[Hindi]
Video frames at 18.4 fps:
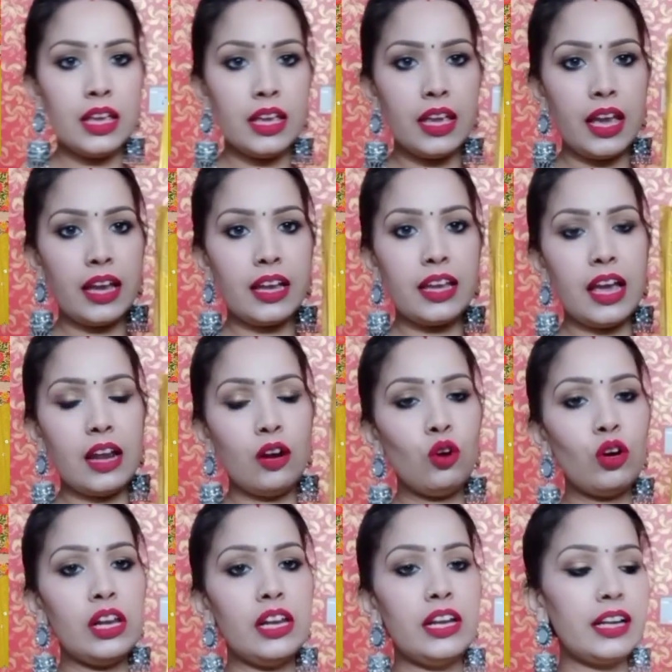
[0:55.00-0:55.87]
ये एक येलो
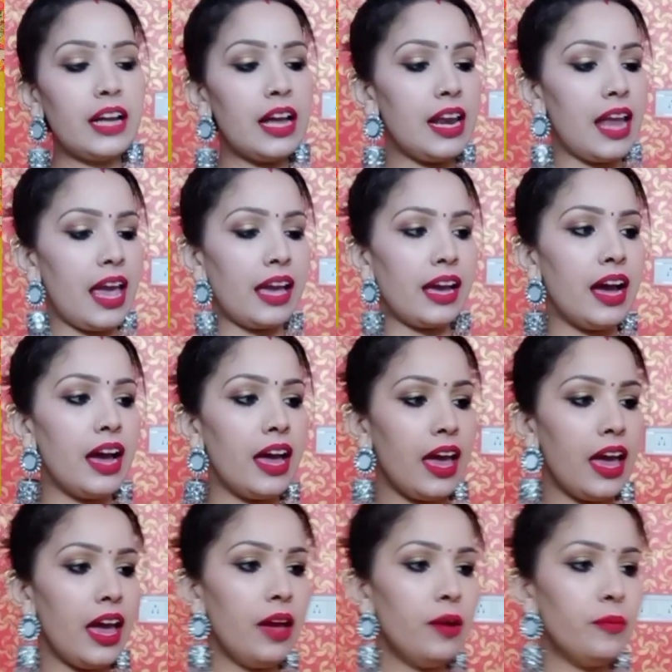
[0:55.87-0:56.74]
कलर का लहंगा
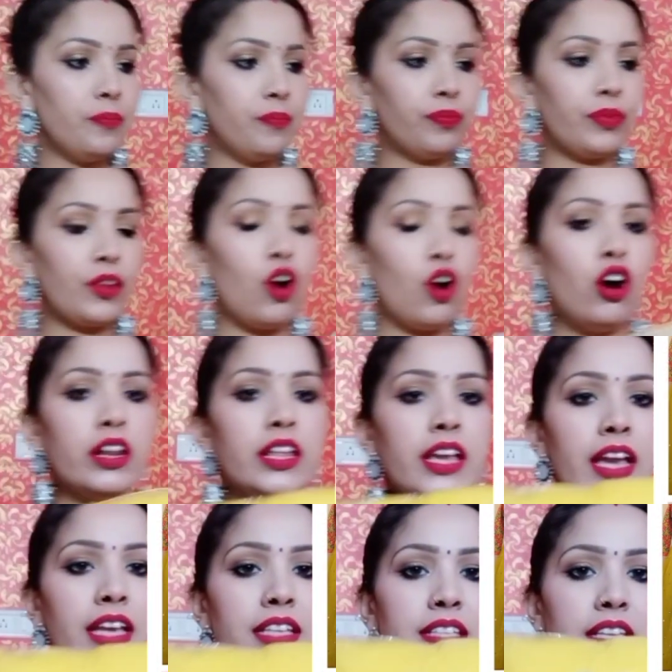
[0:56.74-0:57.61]
है और
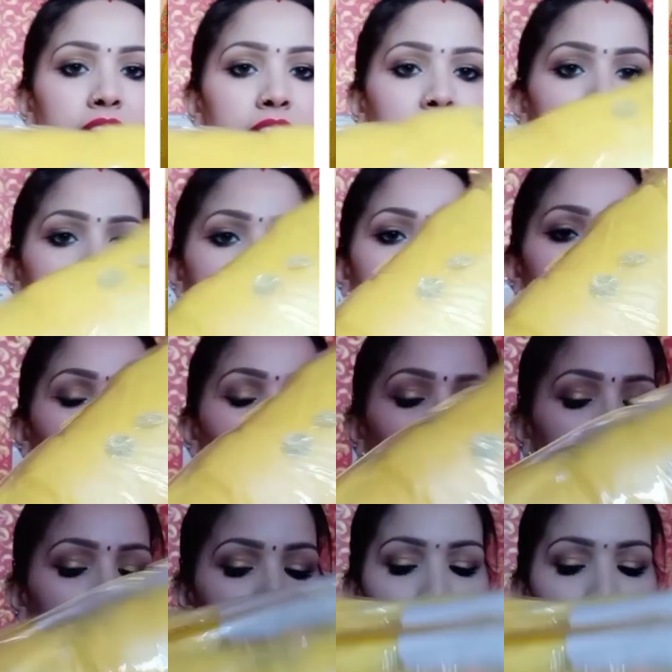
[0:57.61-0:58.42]
ये इसी तरह से स्टोरेज